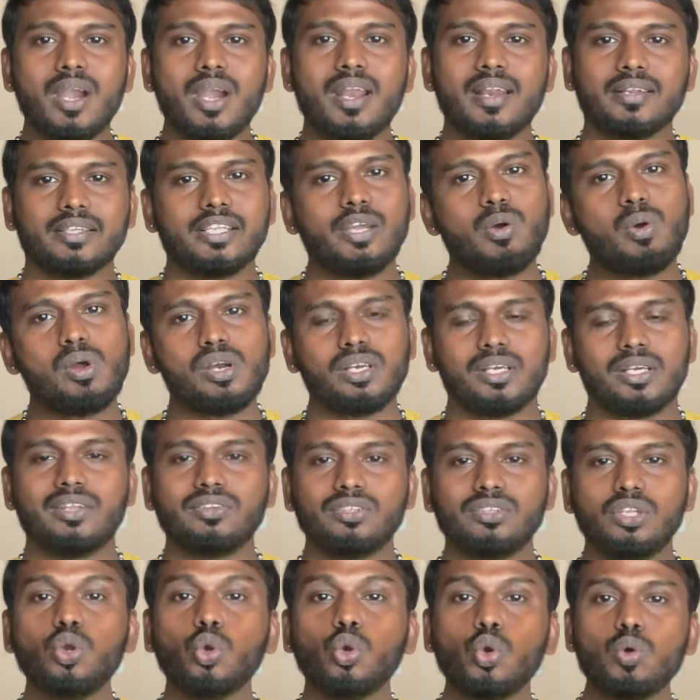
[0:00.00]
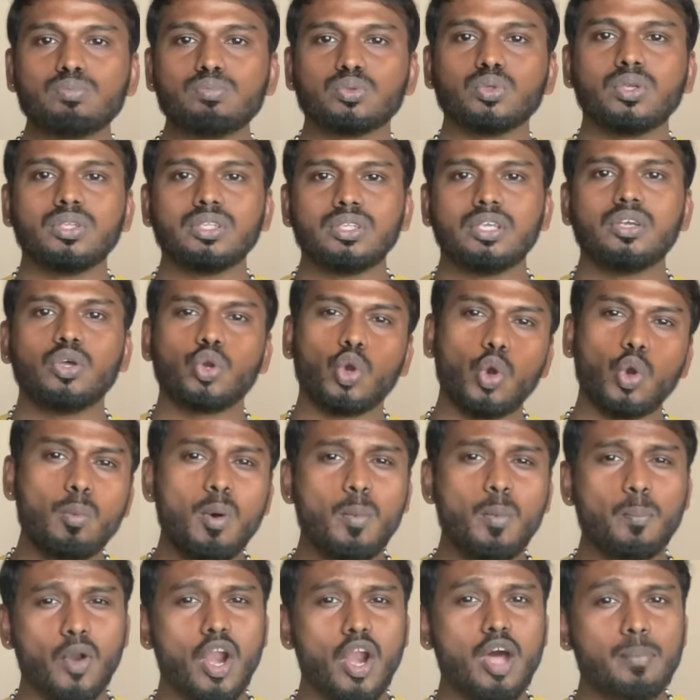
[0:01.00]
இருந்தே உங்கள்கிட்ட வந்து ரூம்ஸ் வந்து ரொம்ப
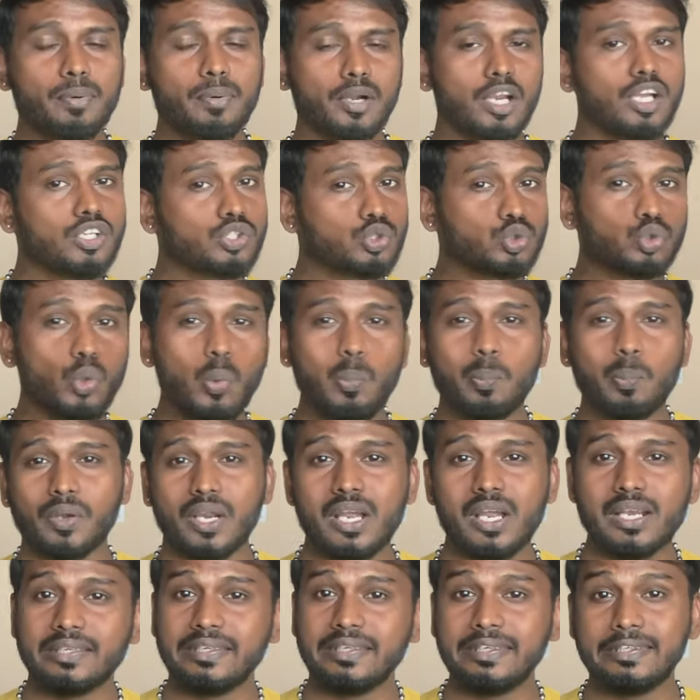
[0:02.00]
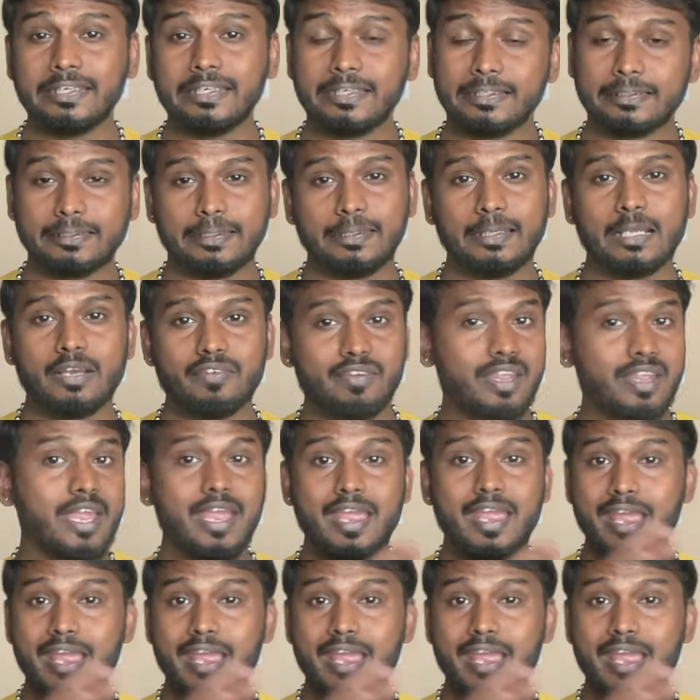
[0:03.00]
ப்ராப்பராக சூப்பராக நீட் அண்ட் க்ளீனாகவே